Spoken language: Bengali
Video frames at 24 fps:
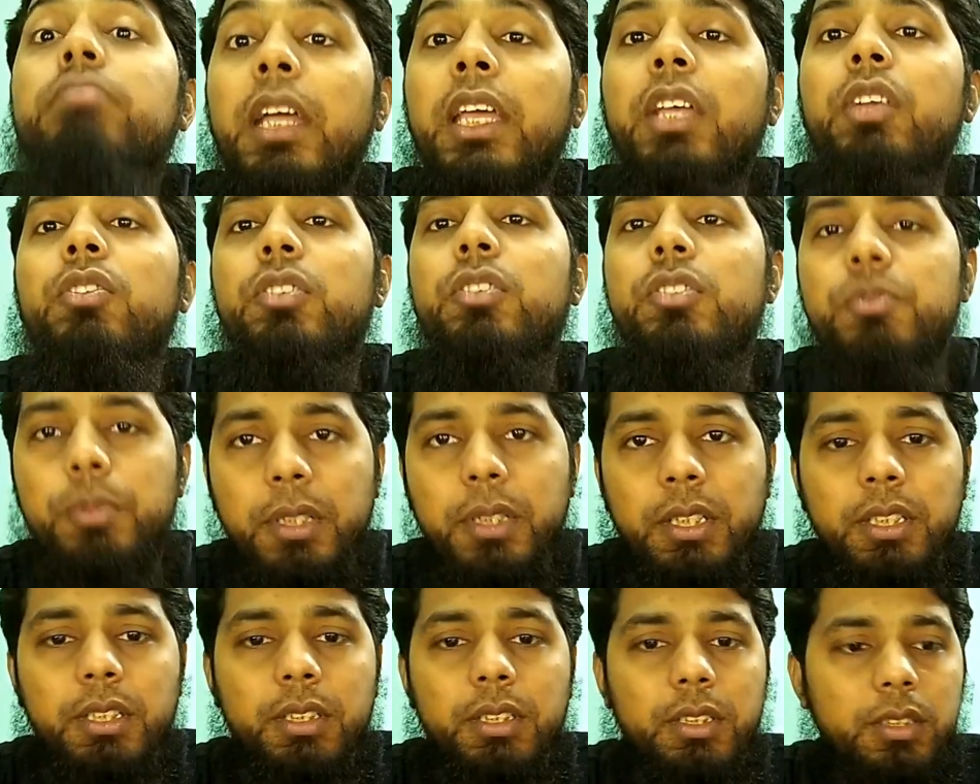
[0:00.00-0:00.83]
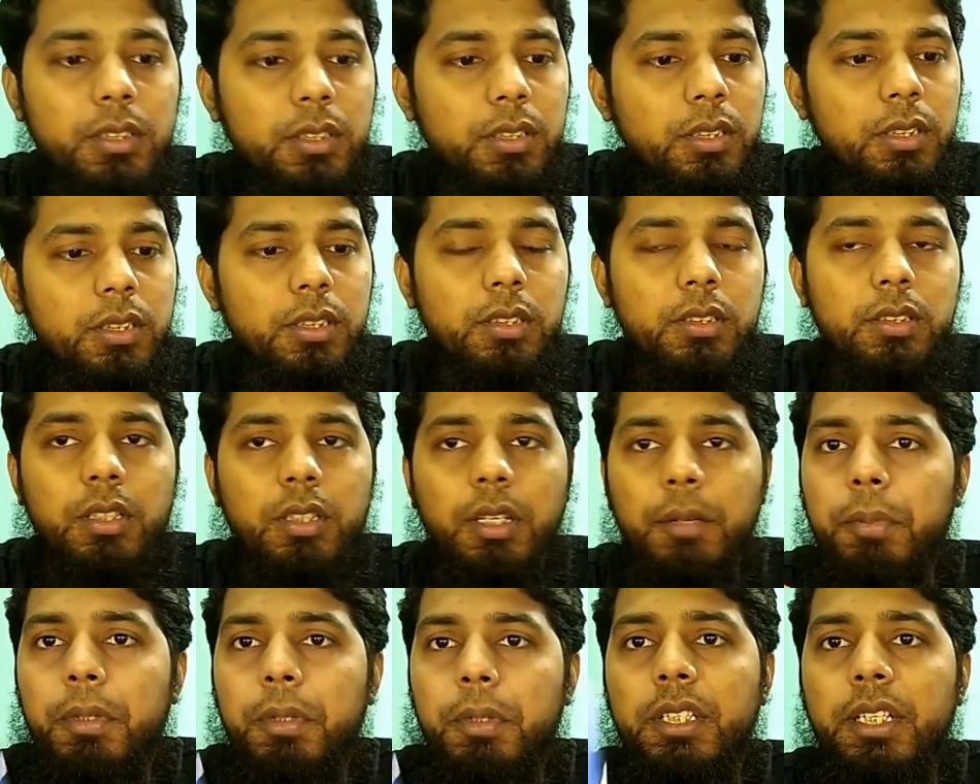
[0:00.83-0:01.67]
মাইক্রো ইউএসবি
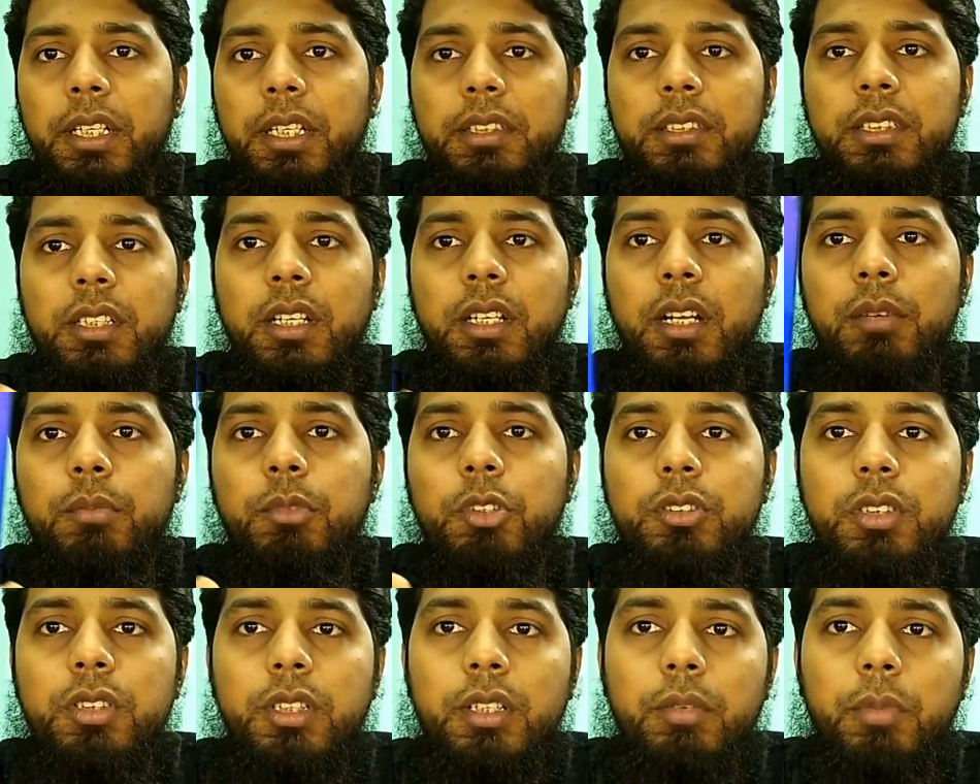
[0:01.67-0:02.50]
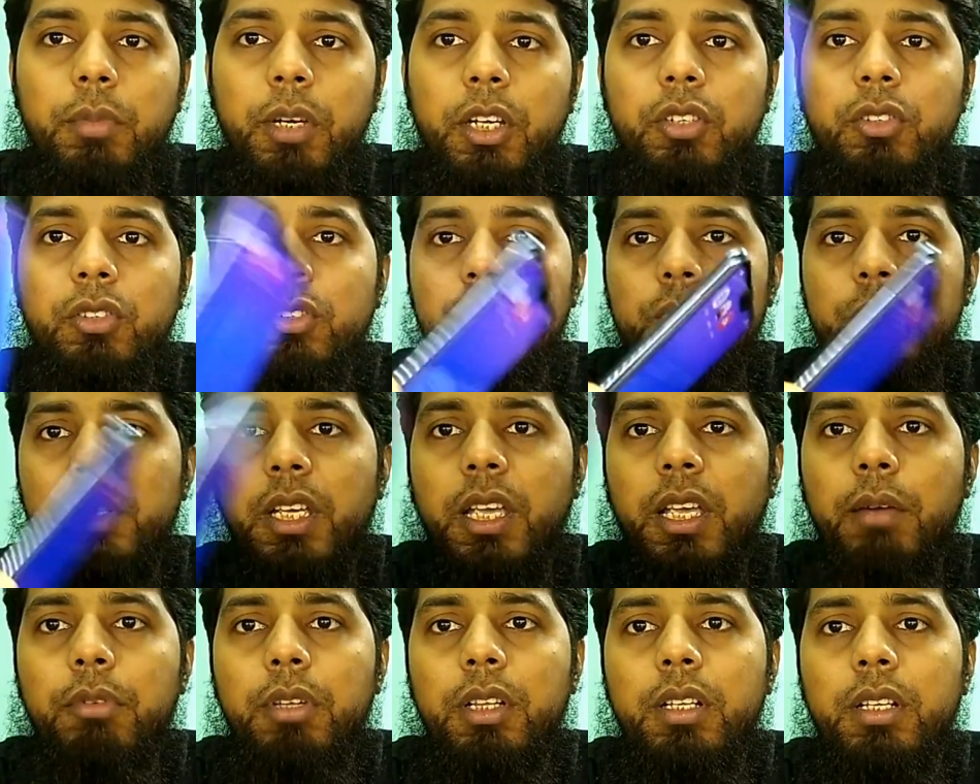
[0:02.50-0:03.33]
আপনারা দেখেছেন আনবক্সিংয়ে মাইক্রো
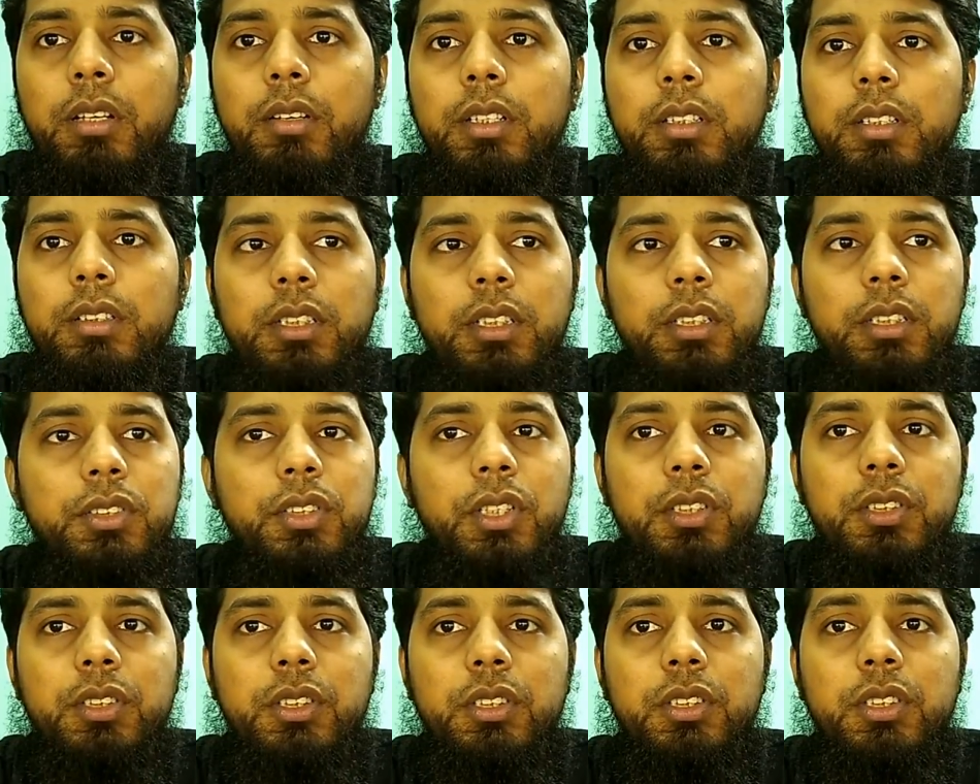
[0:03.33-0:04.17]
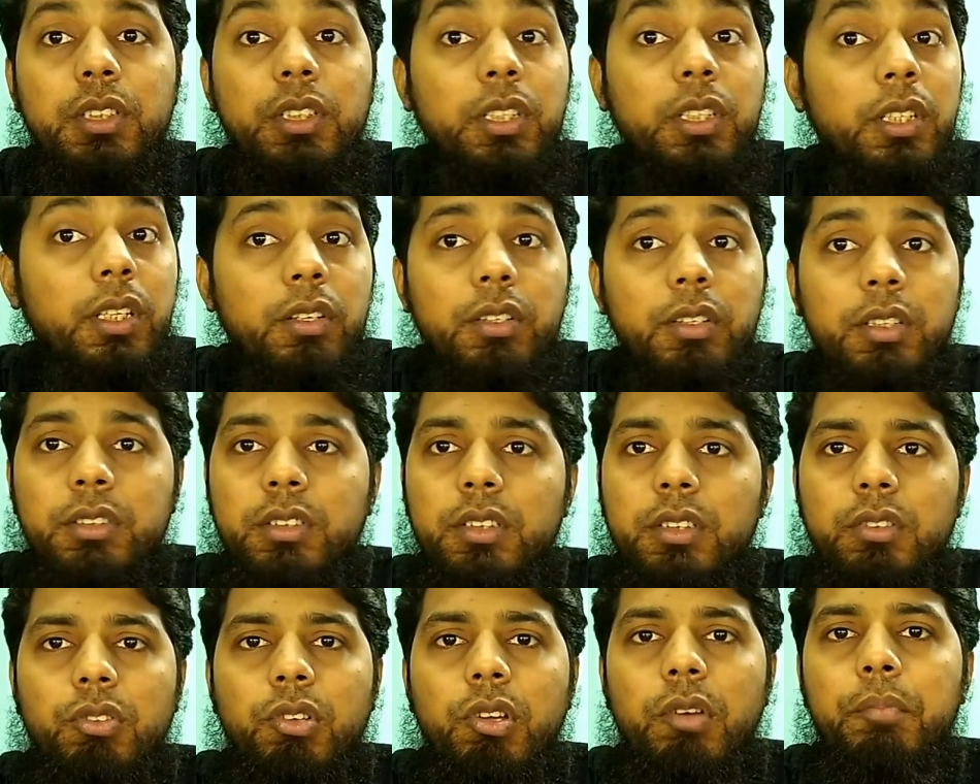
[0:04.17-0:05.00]
ইউএসবি কেবল দেওয়া আছে চার্জার যেটা দেওয়া
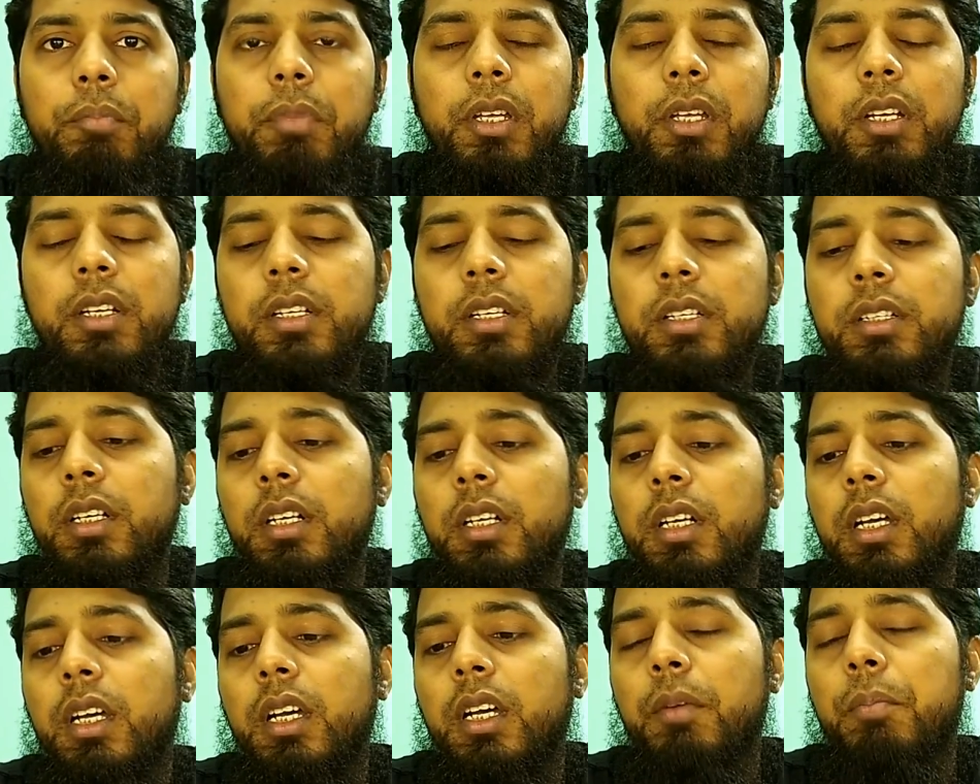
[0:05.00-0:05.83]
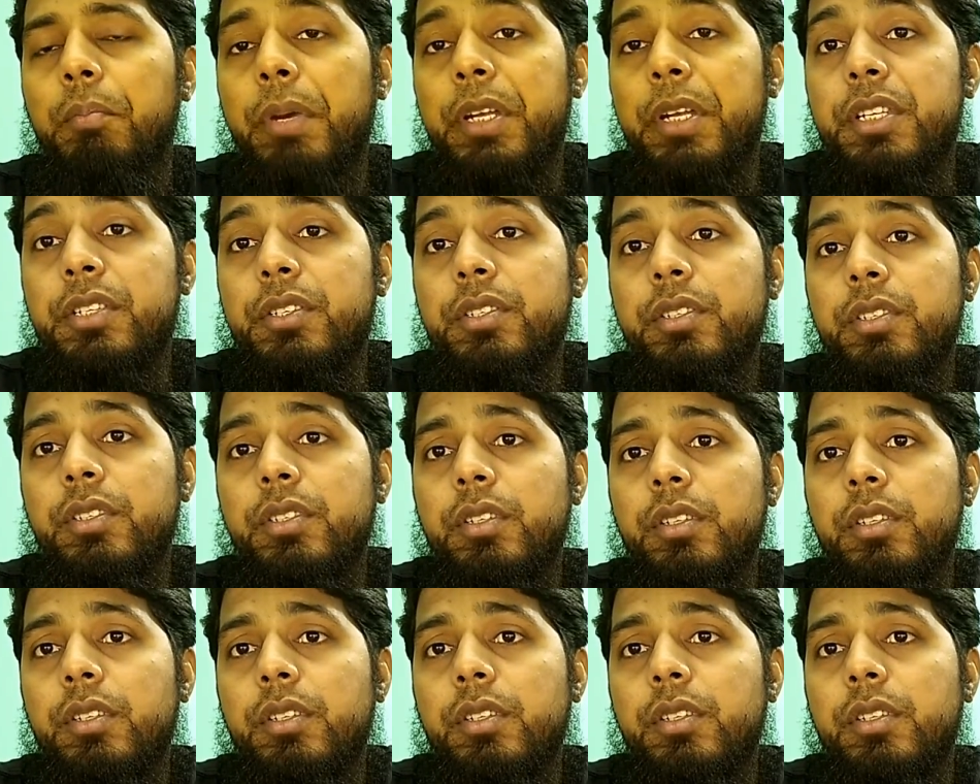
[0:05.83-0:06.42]
আছে টু এম্পিয়ারের বাট